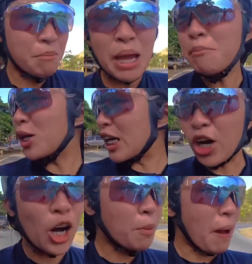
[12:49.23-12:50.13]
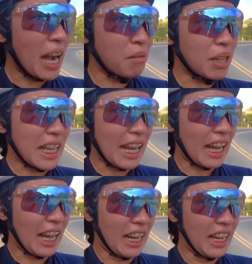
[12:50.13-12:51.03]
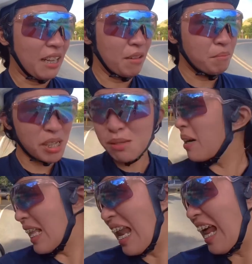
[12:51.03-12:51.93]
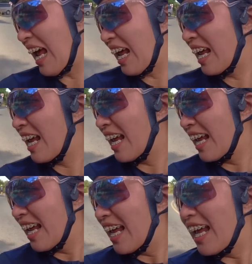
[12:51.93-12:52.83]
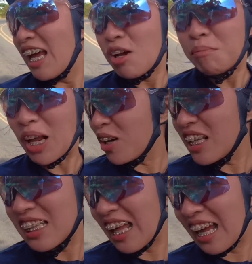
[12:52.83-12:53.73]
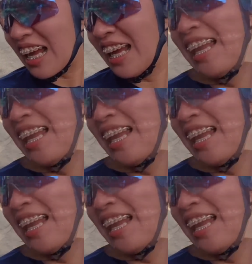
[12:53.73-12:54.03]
memory ko, parang madali. Mas madali. Pero hindi.